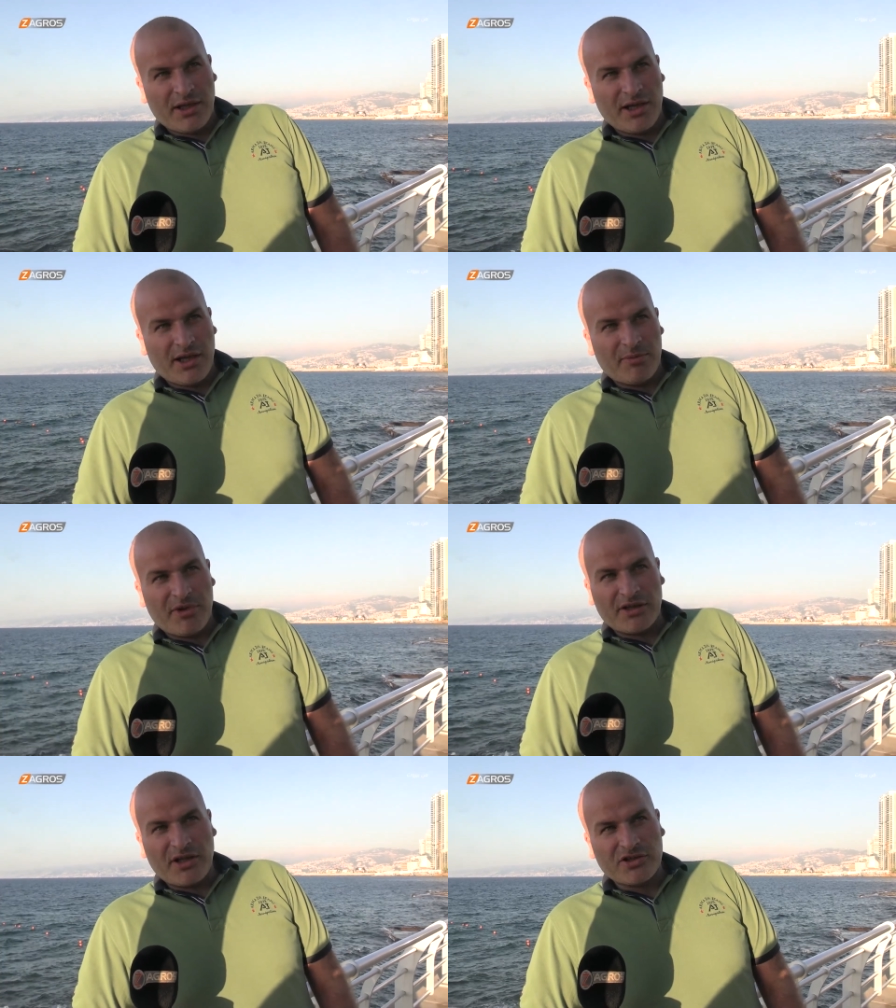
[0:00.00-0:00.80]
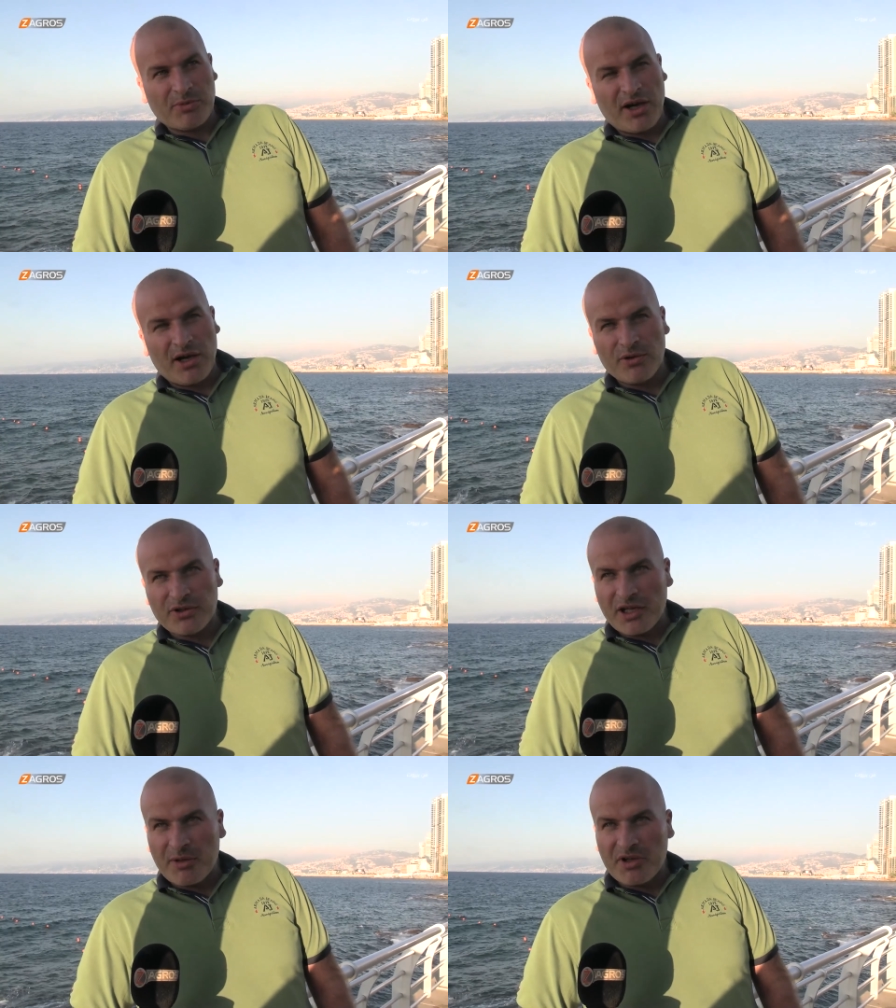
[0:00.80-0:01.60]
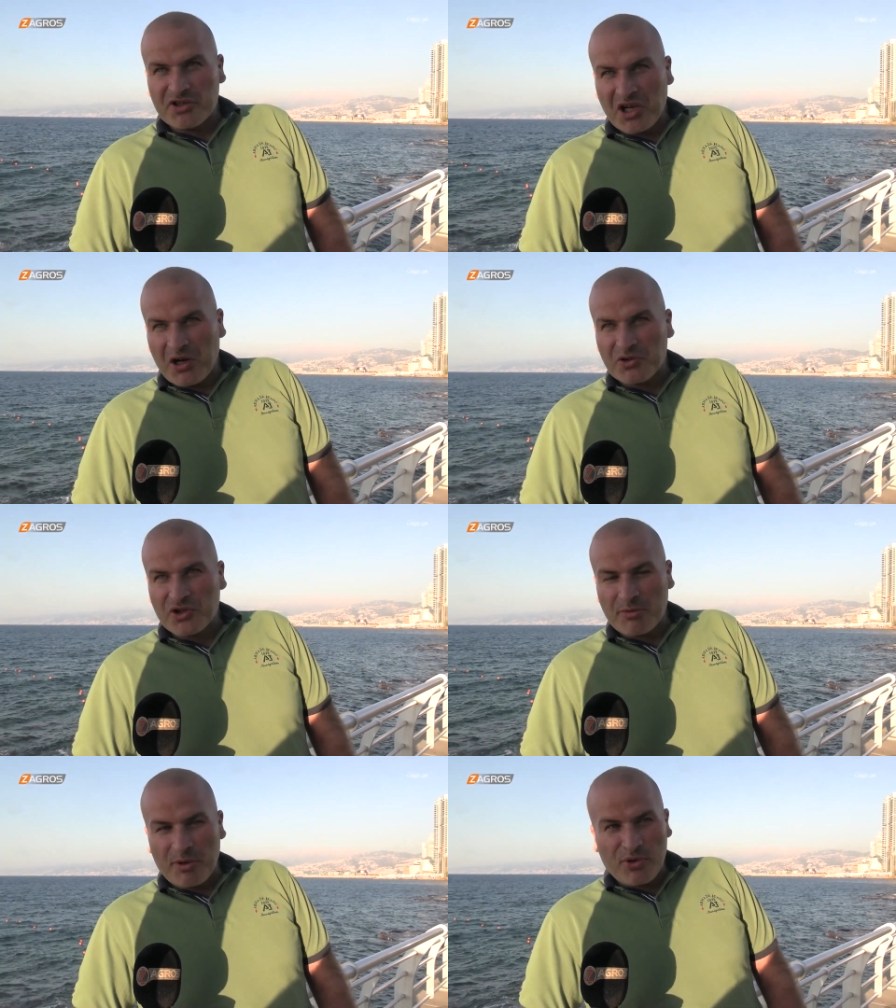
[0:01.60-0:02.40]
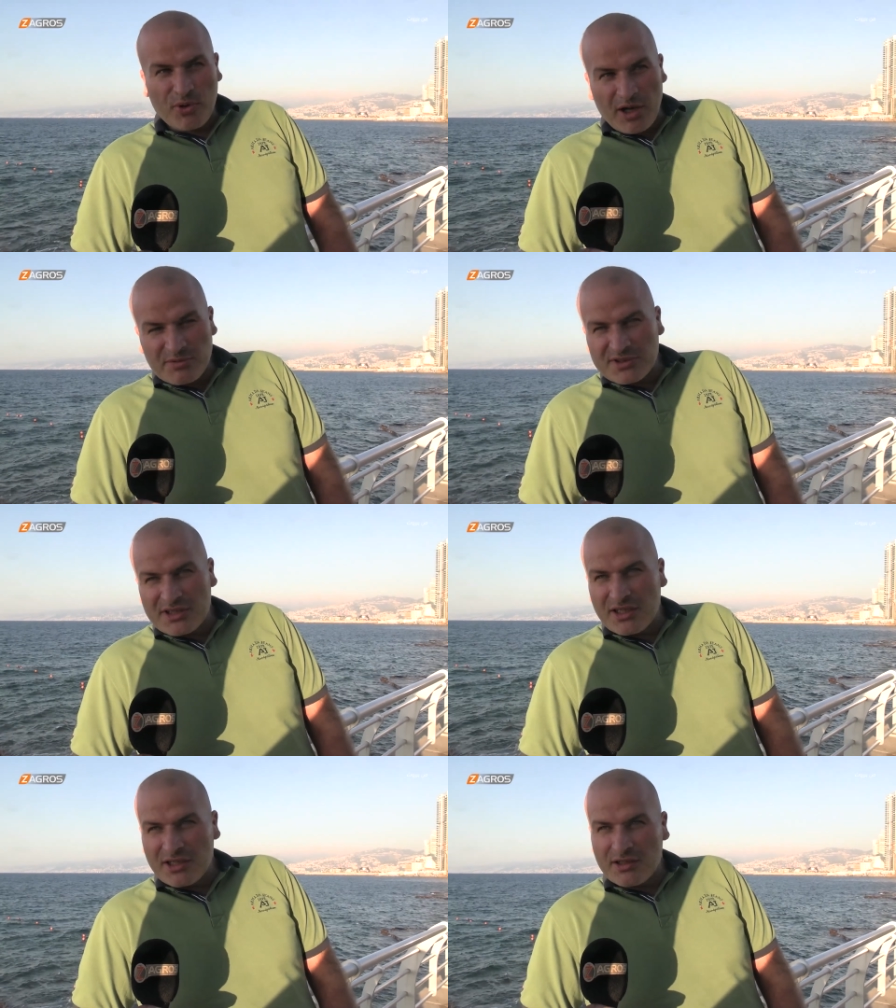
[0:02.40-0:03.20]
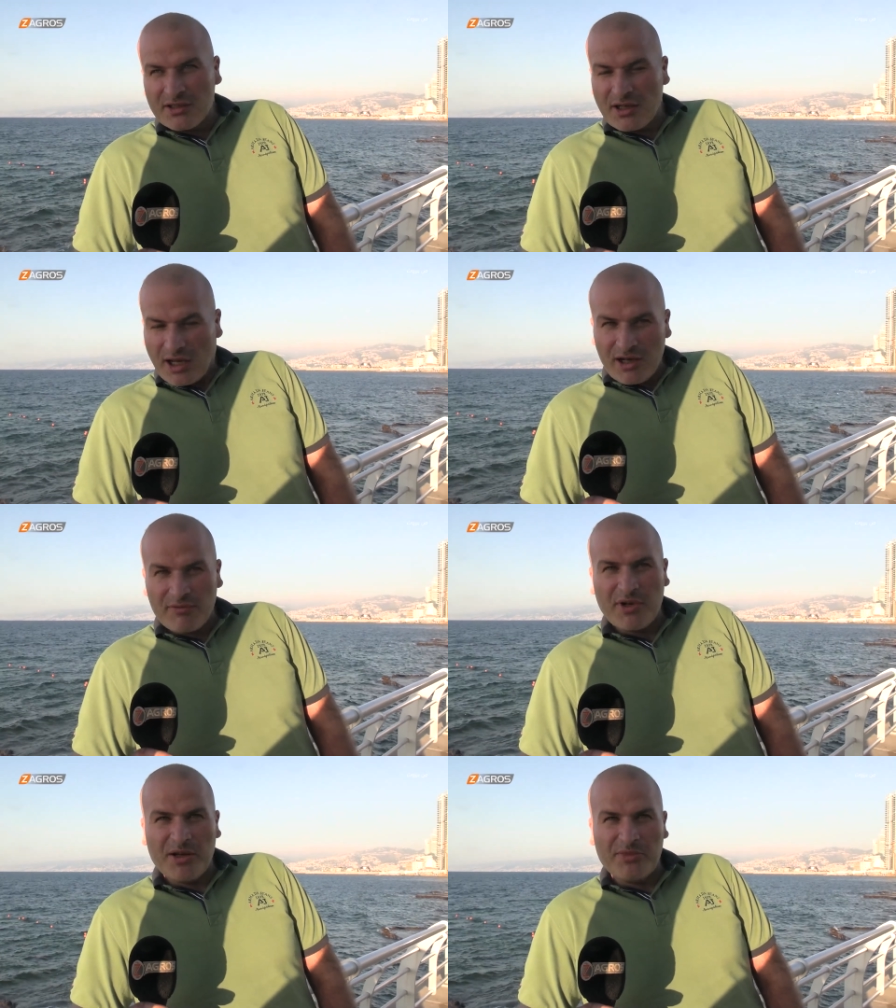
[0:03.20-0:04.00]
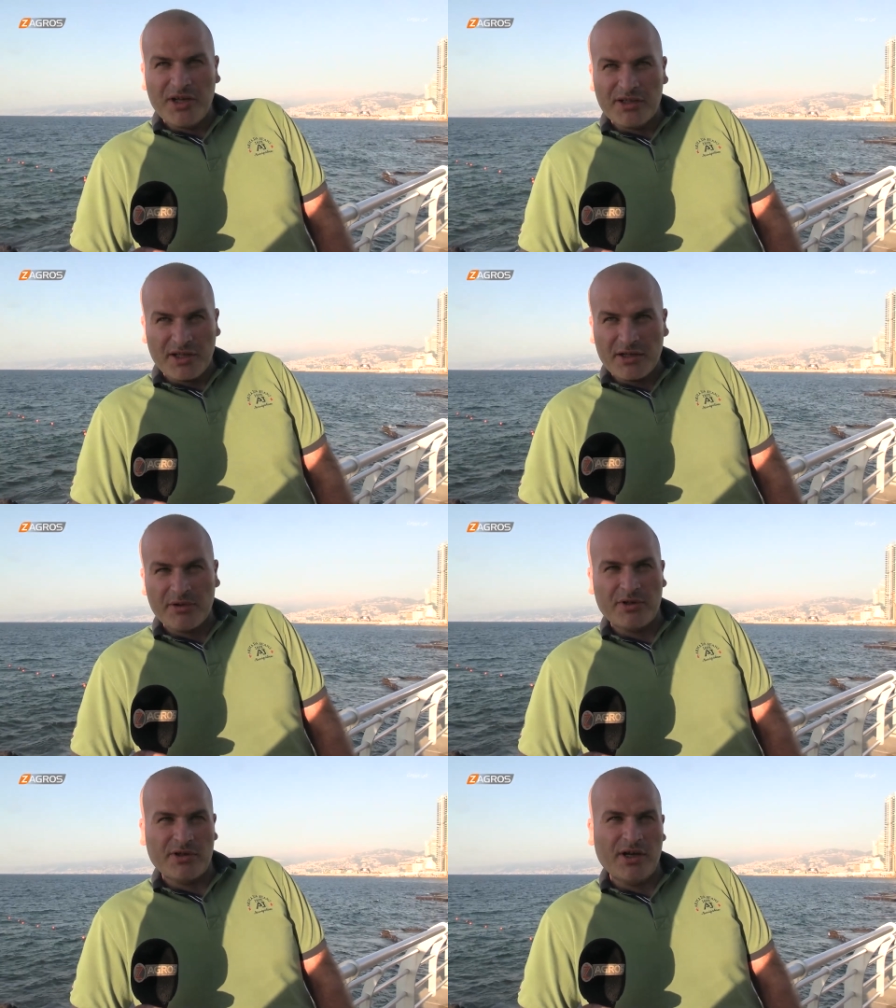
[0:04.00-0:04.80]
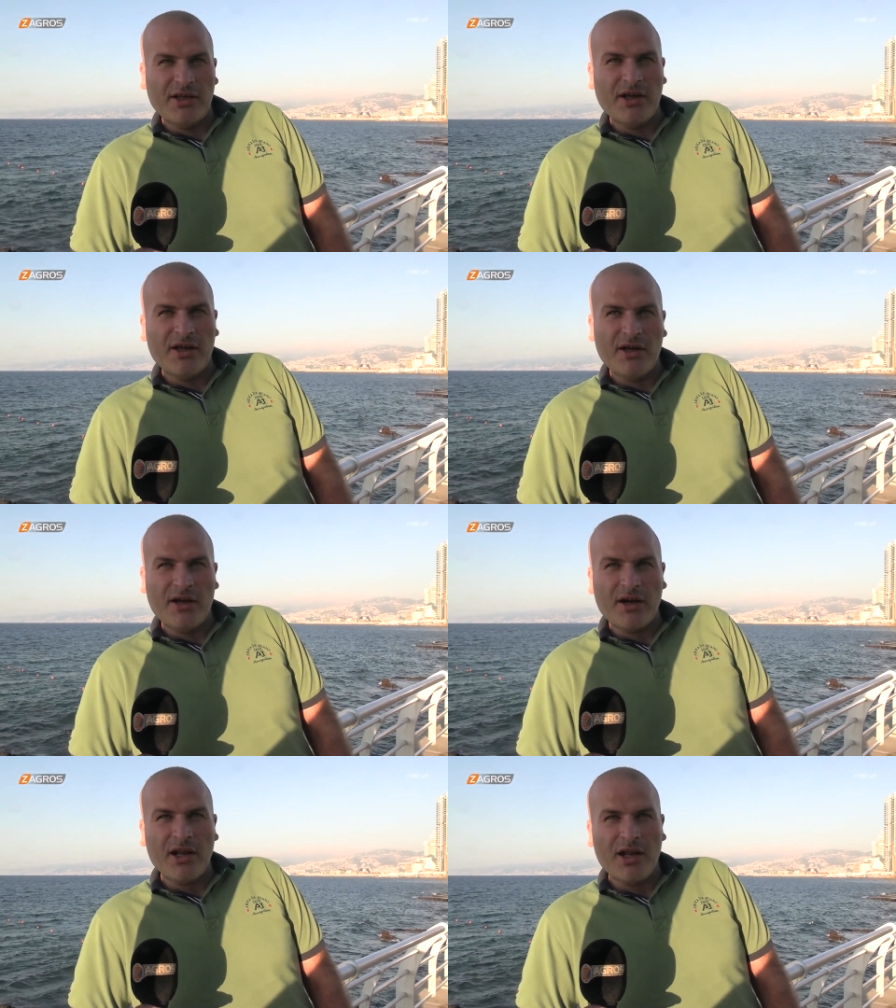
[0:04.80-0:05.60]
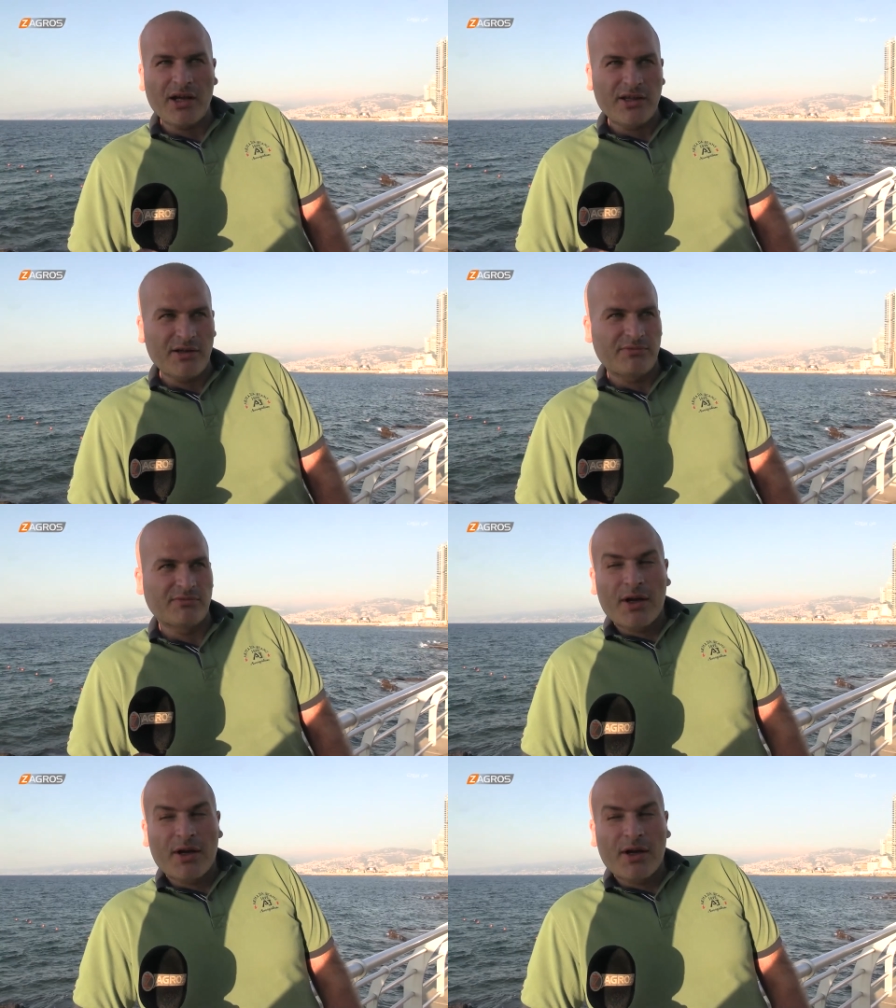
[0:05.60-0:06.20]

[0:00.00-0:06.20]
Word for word: يعني بدك تحسب حاله تقريبا شي حوالي 450 ألف باللبناني تقريبا هيدا أقل كتاب